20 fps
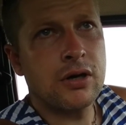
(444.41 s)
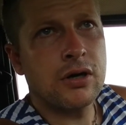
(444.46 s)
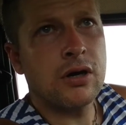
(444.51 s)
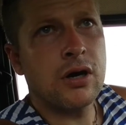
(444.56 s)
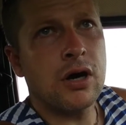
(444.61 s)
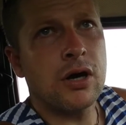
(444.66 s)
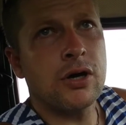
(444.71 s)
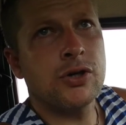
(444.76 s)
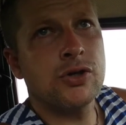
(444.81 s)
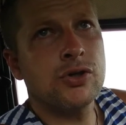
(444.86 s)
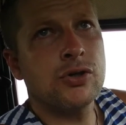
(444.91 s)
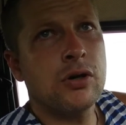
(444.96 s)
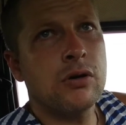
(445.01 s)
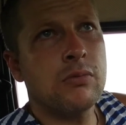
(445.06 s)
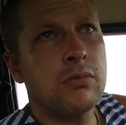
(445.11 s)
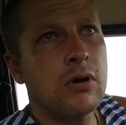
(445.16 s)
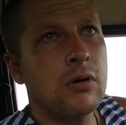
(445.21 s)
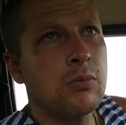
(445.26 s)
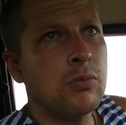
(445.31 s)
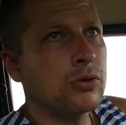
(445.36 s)
А, еще
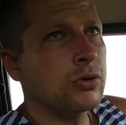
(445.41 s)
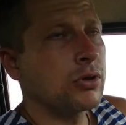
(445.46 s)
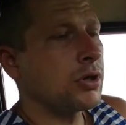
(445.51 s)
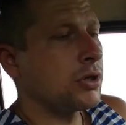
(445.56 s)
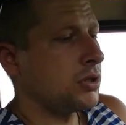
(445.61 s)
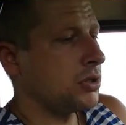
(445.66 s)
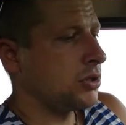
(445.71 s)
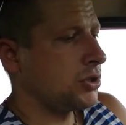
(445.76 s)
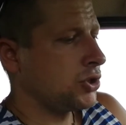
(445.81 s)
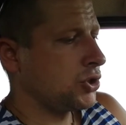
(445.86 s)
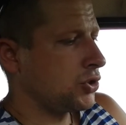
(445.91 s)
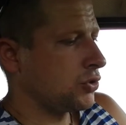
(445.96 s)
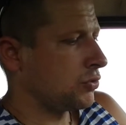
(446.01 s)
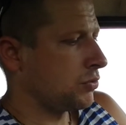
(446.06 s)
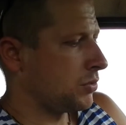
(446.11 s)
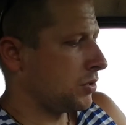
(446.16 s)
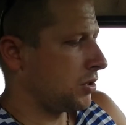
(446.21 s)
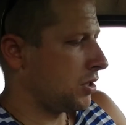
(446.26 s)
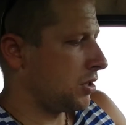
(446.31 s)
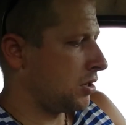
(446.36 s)
обработка днища у
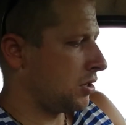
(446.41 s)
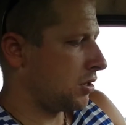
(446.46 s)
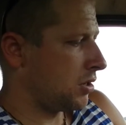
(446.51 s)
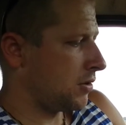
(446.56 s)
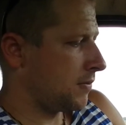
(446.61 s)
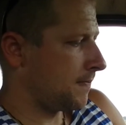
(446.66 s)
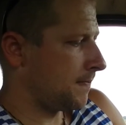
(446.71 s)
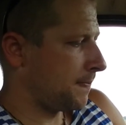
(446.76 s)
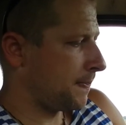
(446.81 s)
меня